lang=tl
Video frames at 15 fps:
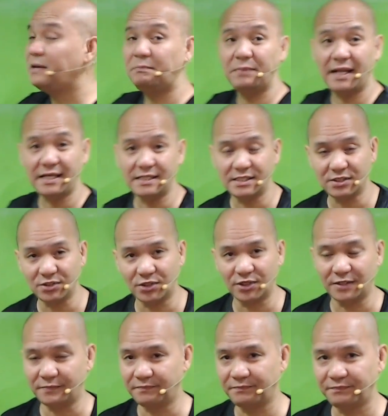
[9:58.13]
Play
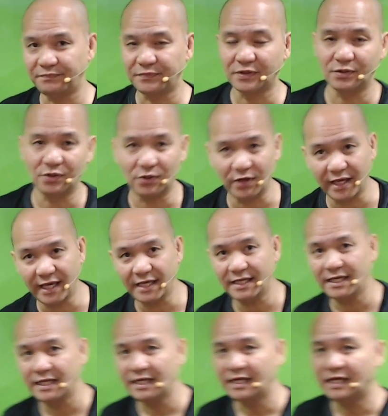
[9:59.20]
Store. Okay?
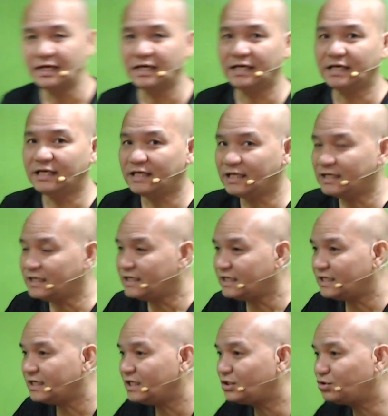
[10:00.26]

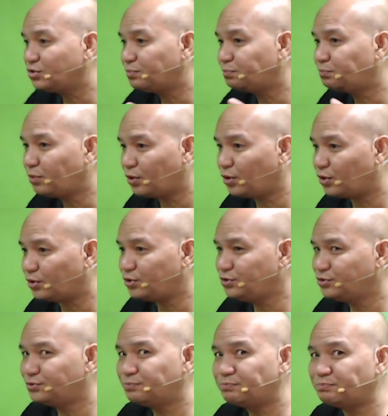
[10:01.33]
Ito po
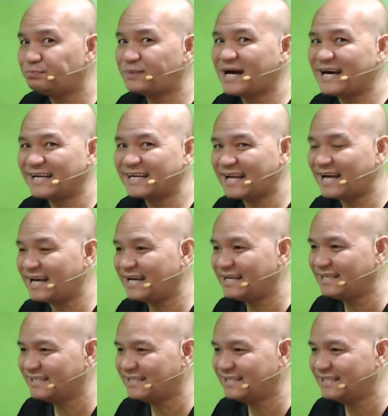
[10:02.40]
yung para